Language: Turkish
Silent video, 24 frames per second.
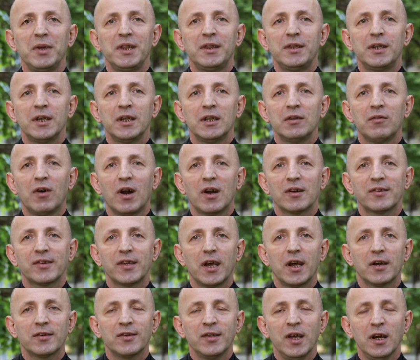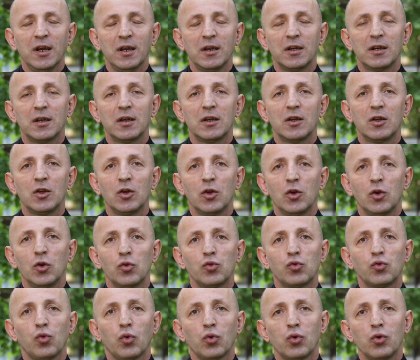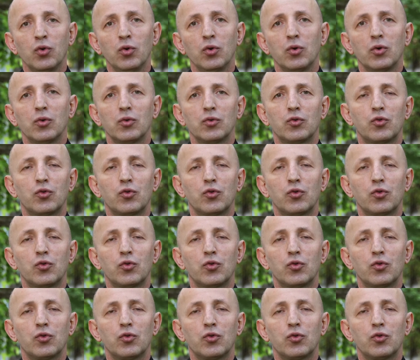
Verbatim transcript: bittiğini varsayarsak soru